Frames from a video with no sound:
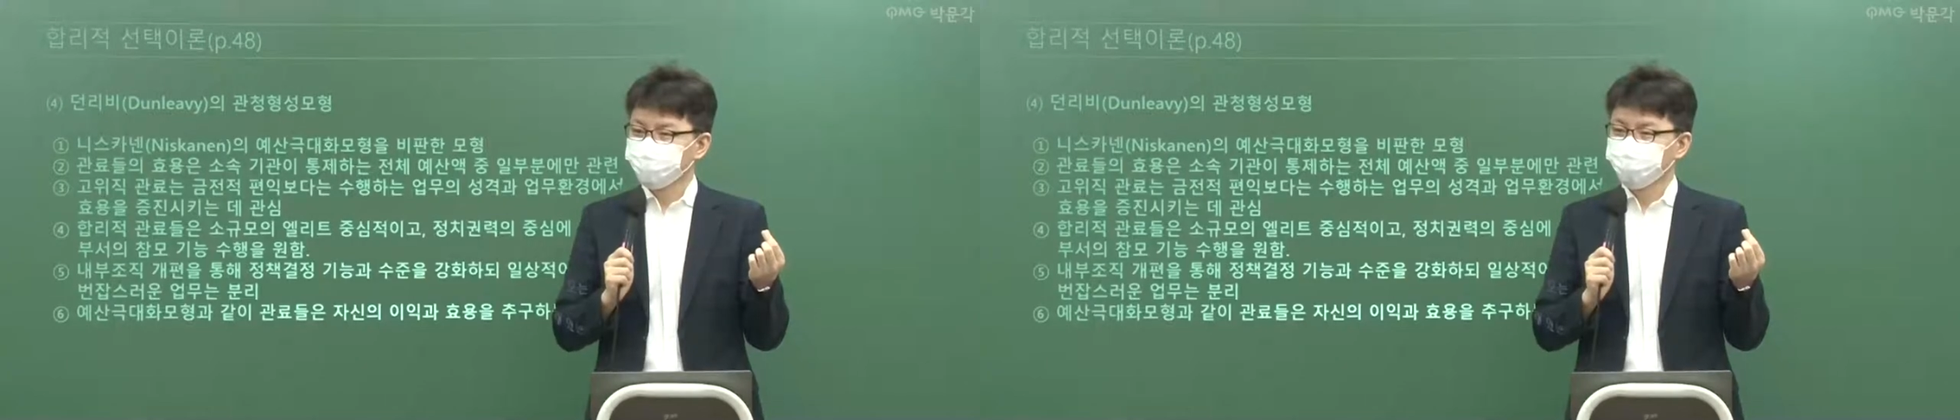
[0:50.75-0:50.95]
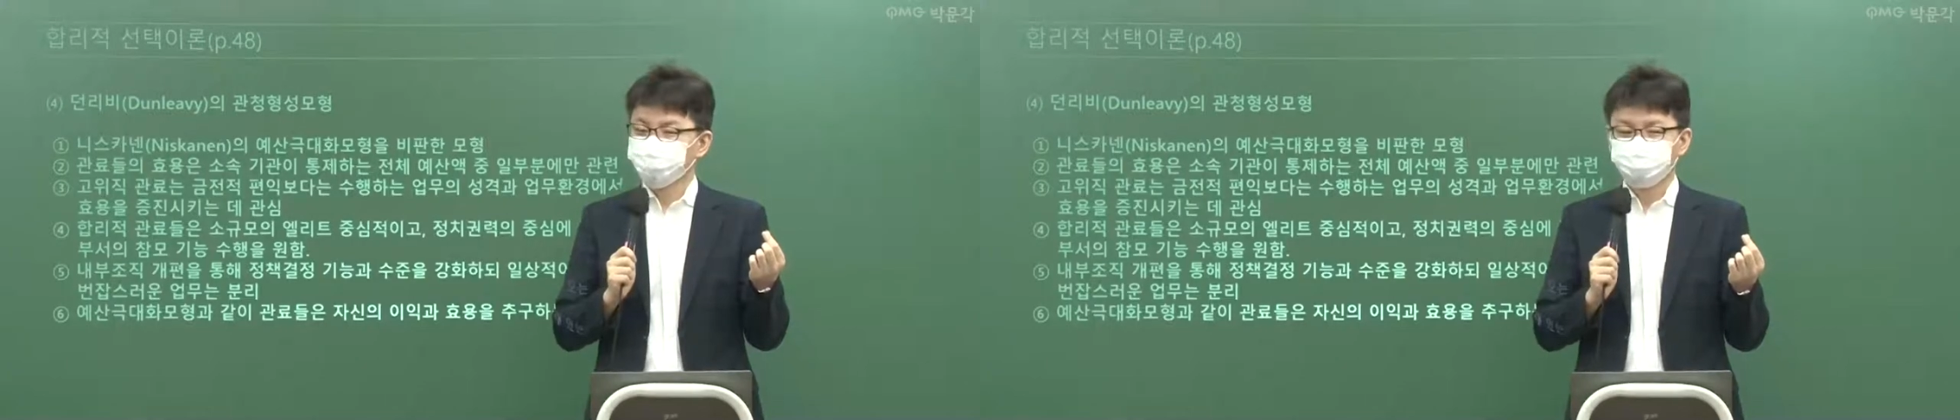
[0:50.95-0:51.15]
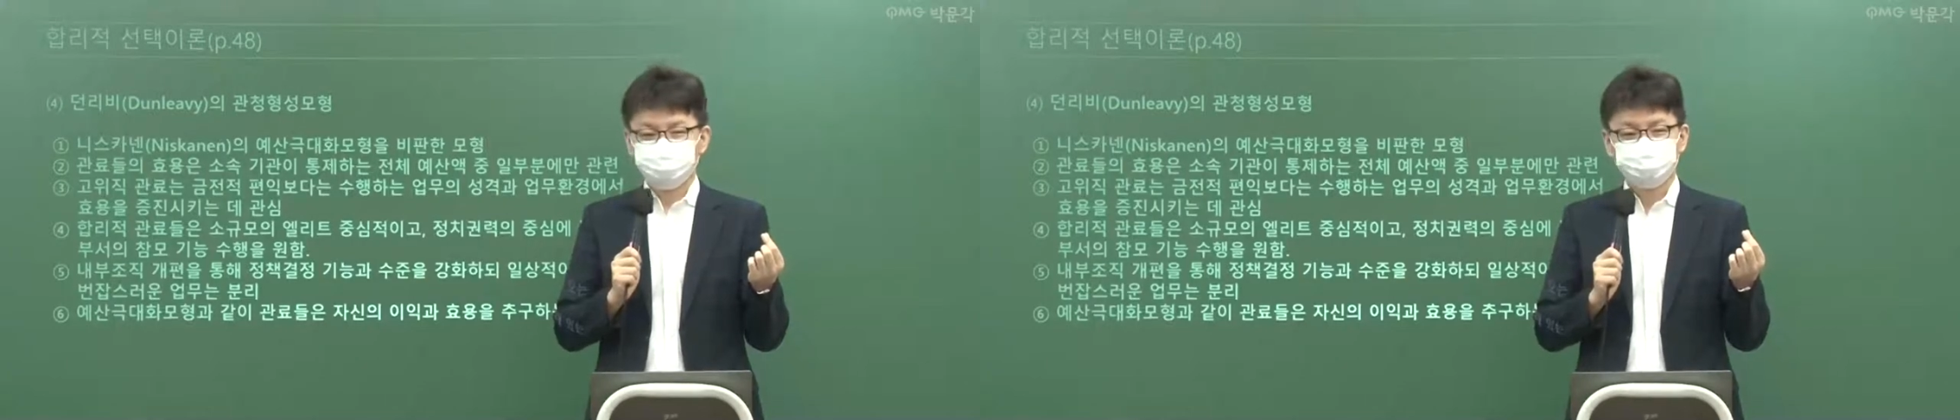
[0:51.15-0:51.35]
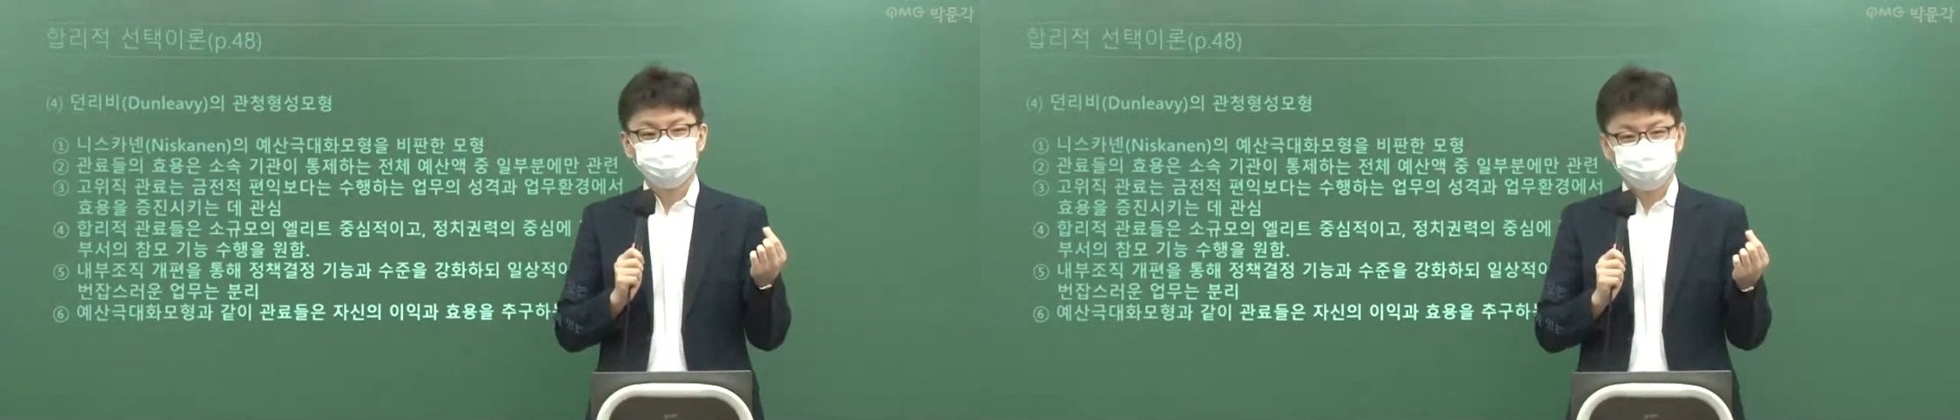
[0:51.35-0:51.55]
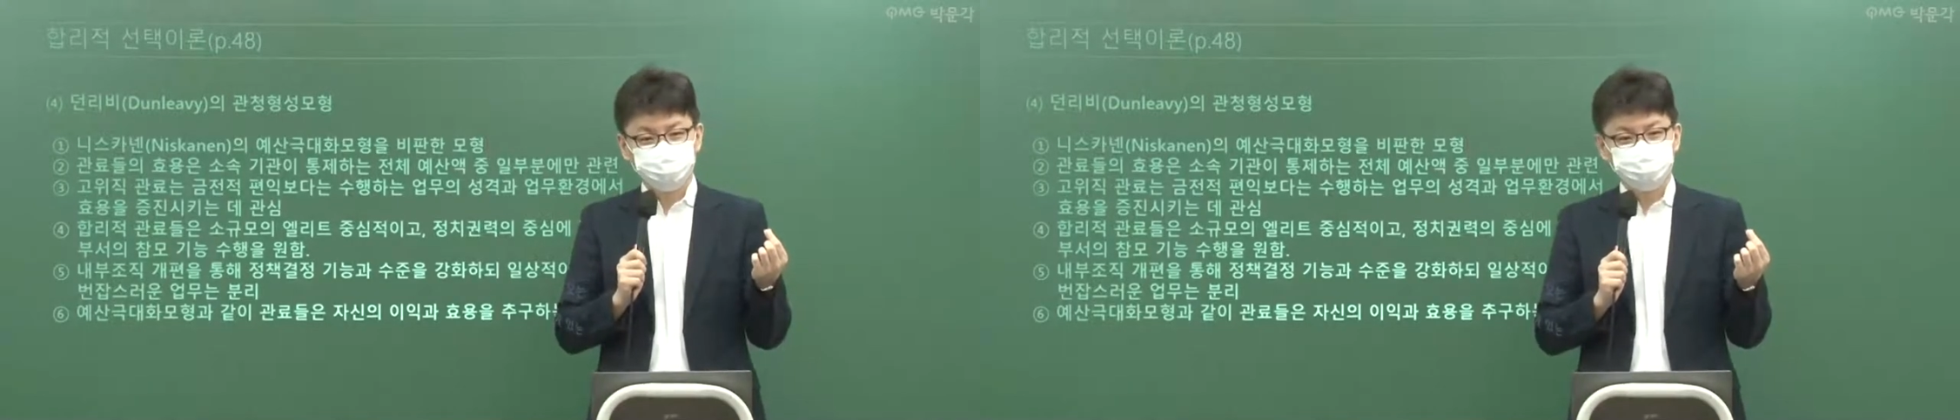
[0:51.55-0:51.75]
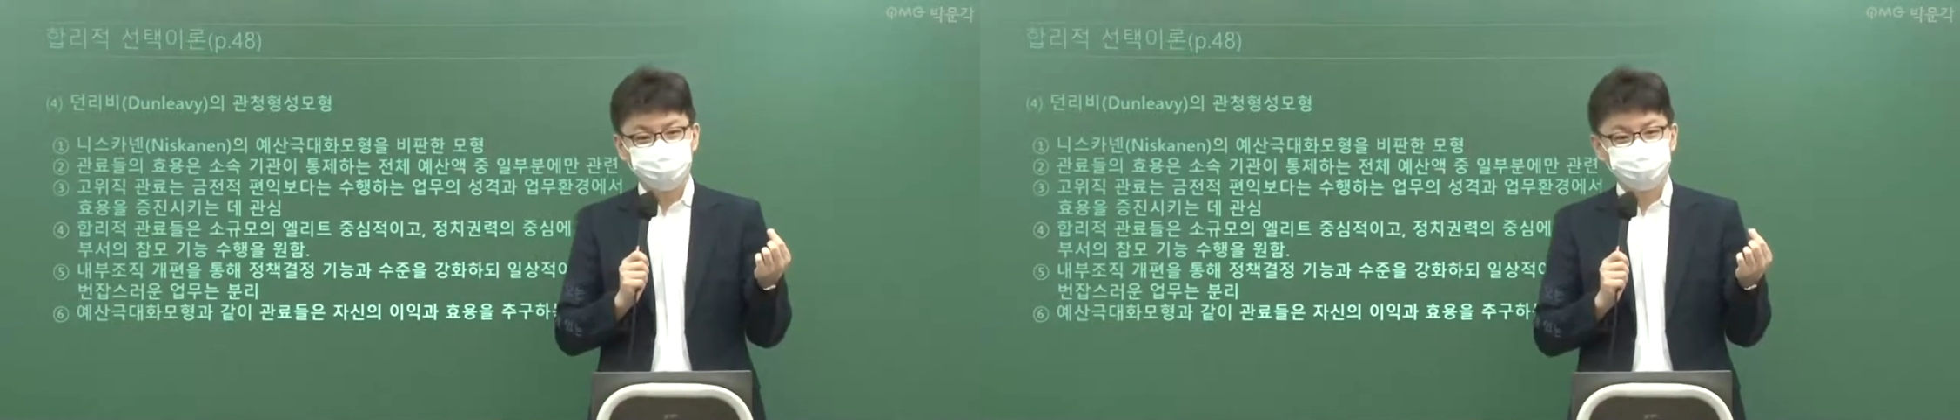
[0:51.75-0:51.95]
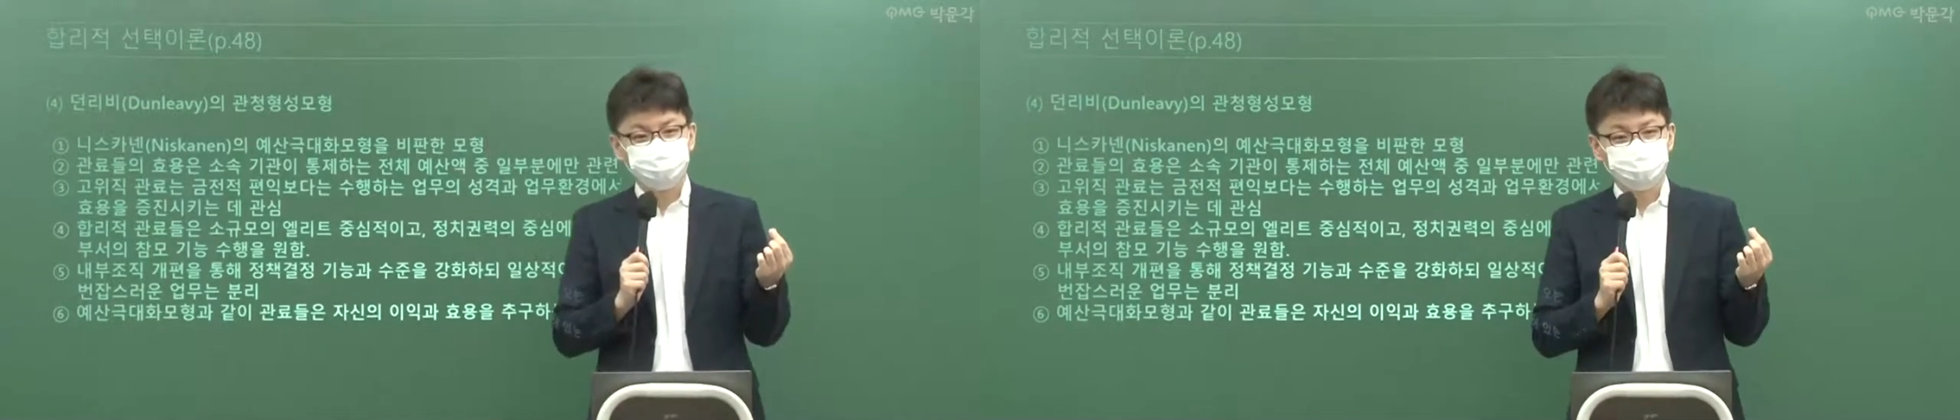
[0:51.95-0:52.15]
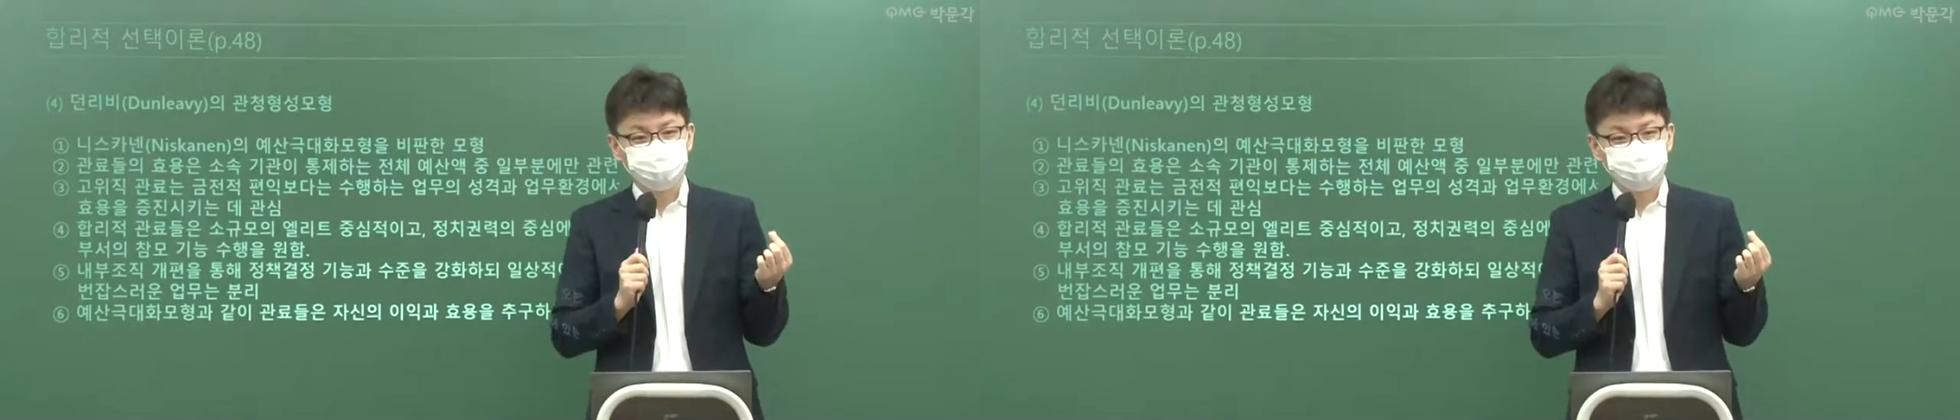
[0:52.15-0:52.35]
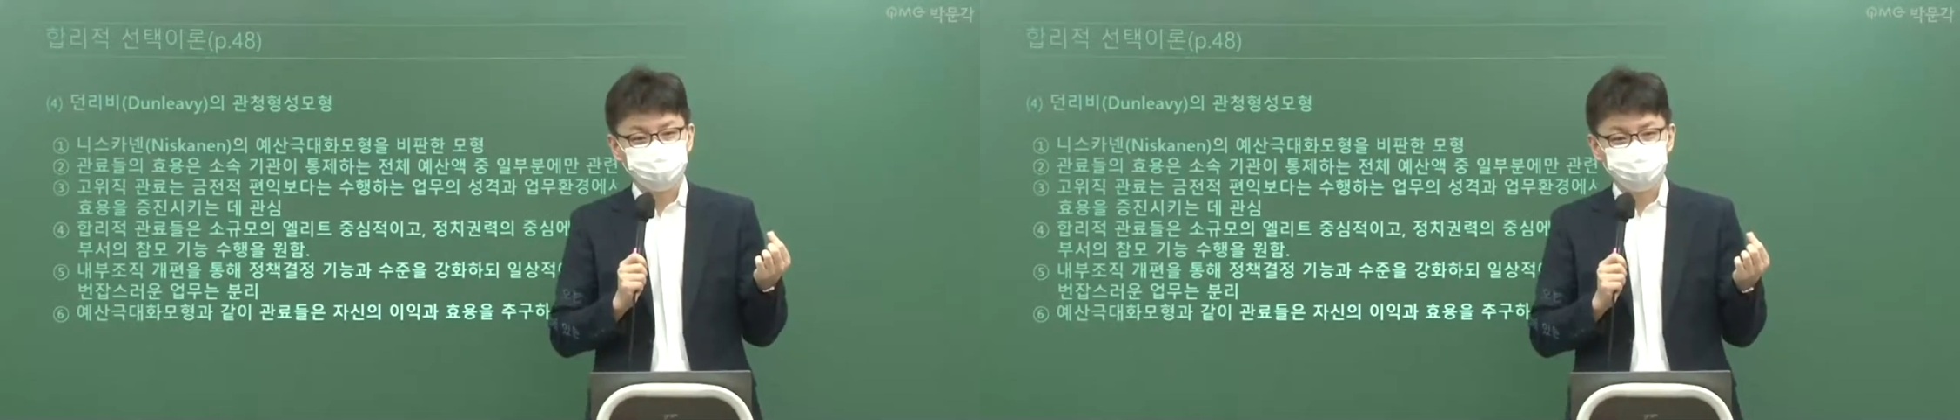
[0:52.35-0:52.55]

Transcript: 확률이 급격하게 떨어지긴 해요.